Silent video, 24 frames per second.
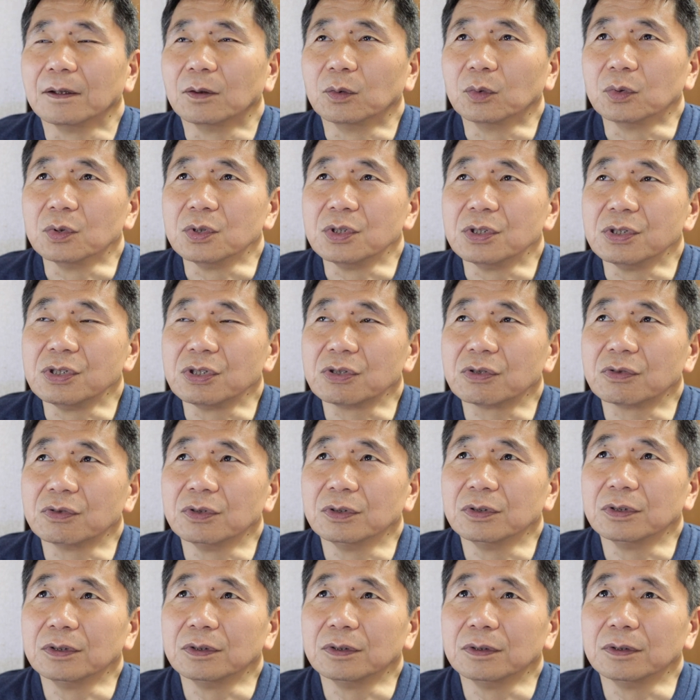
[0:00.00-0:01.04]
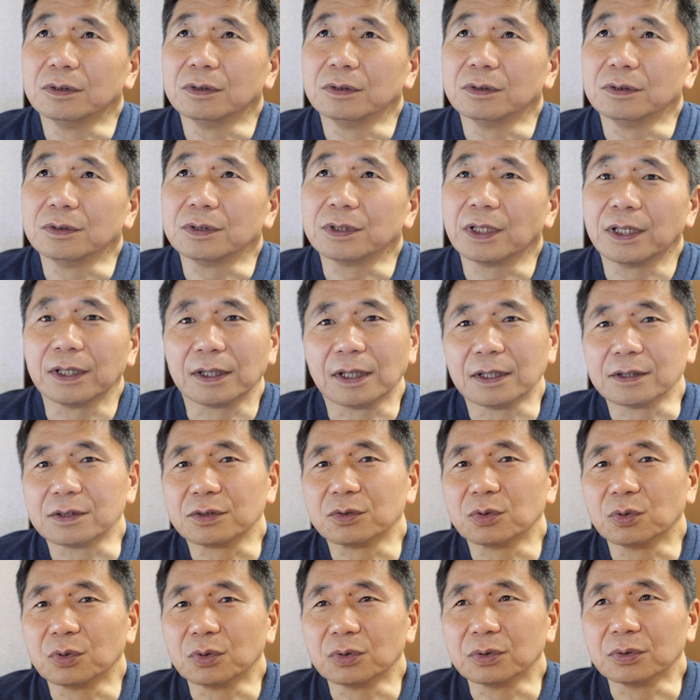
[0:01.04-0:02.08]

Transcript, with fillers: この自粛生活